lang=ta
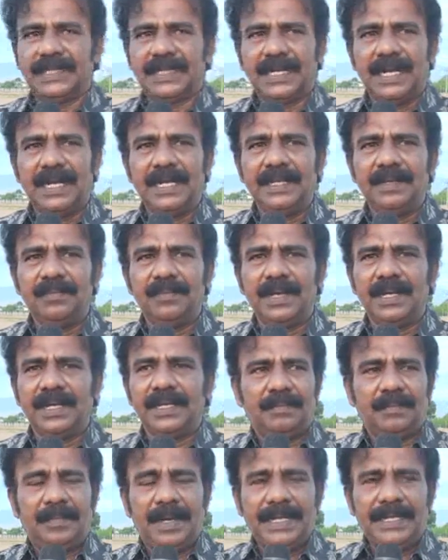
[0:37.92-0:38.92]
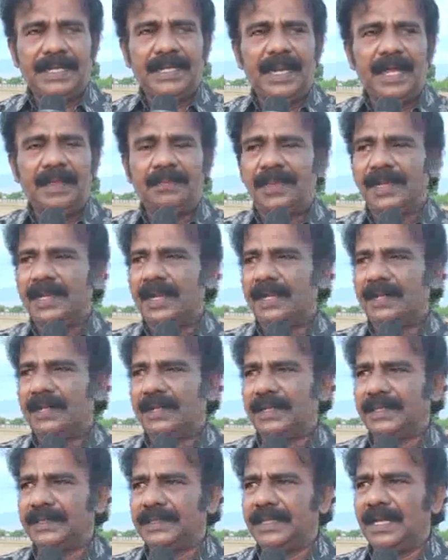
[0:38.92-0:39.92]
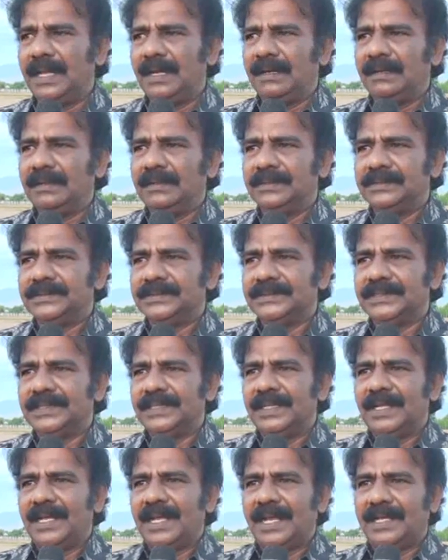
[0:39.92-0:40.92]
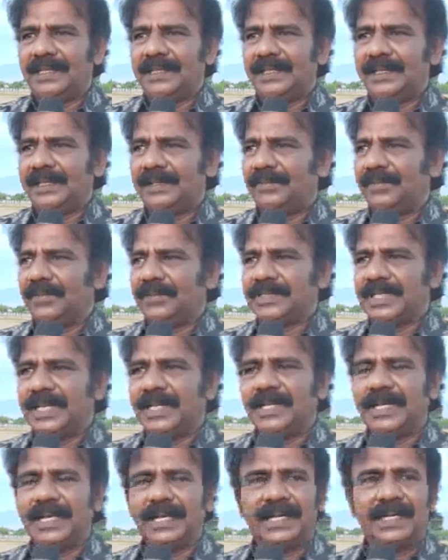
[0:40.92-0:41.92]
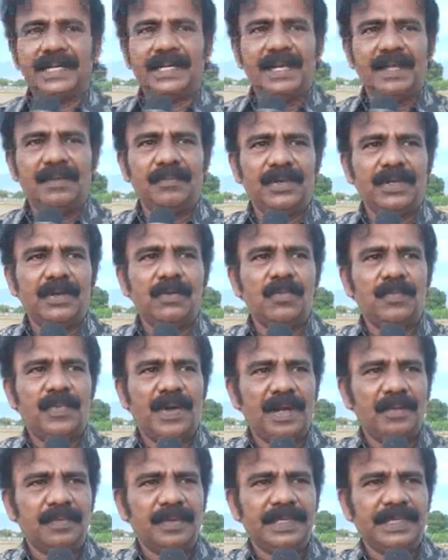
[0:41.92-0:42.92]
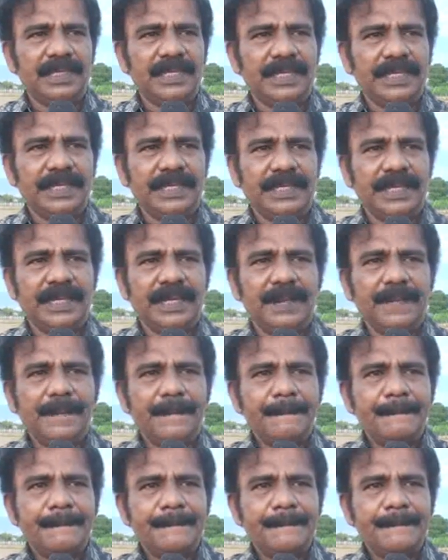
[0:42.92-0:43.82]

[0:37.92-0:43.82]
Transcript: தற்காலிகமாக மழை இல்லாத காரணத்தினால் அந்த விவசாய நிலங்கள் எல்லாம் மிகவும் பாழ்பட்டு கிடக்கின்றன